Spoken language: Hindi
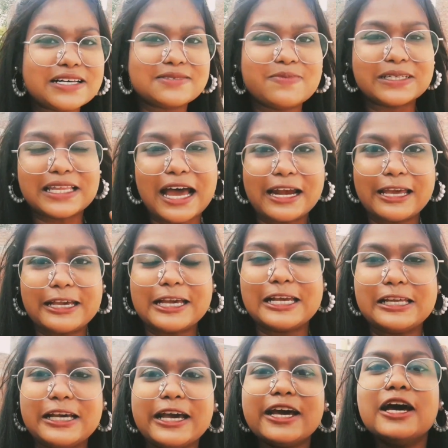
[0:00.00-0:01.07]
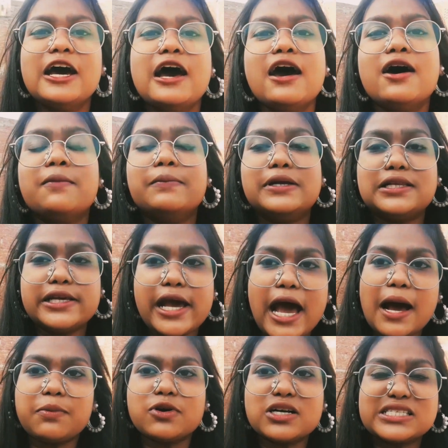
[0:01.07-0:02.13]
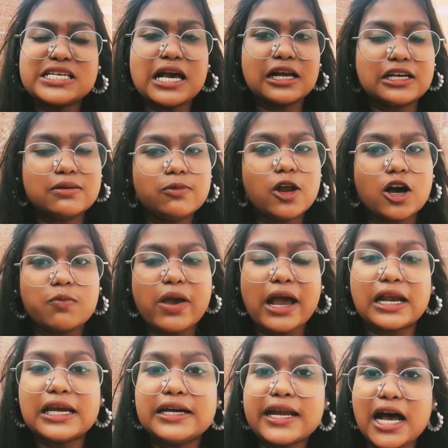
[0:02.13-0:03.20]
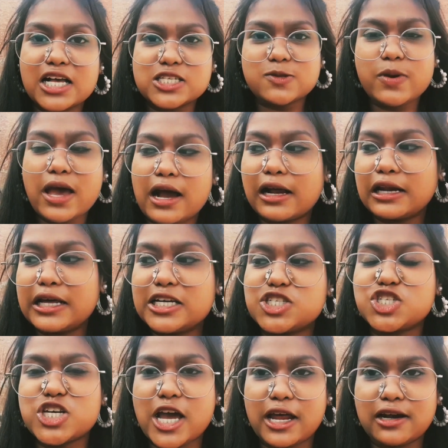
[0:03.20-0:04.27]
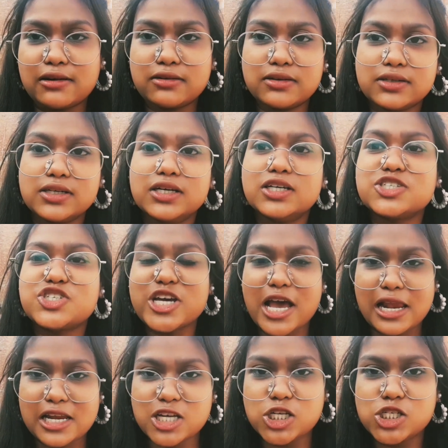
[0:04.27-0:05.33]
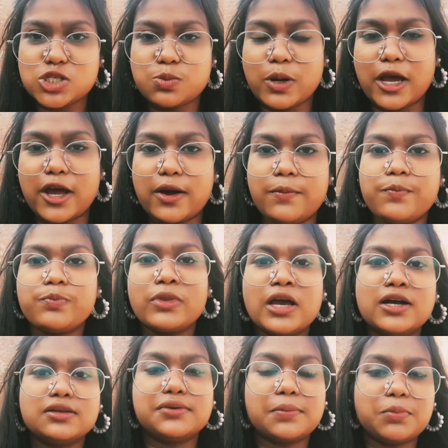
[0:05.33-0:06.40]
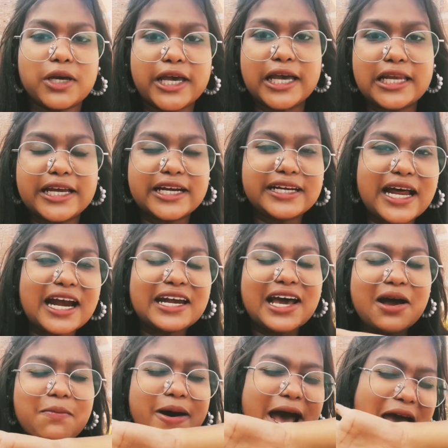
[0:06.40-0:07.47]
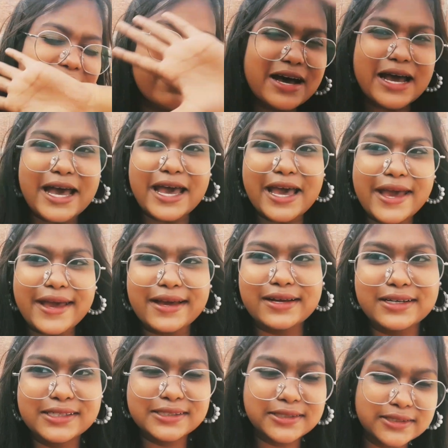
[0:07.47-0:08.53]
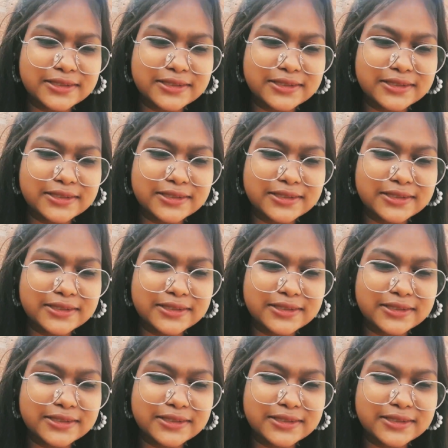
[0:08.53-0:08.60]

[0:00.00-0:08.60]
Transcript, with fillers: बस बताने के लिए मिलते हैं आपको किसी अगले ब्लॉग में अगले डांस में अगले चैलेंज में तब तक तो के लिए टाटा बाय बाय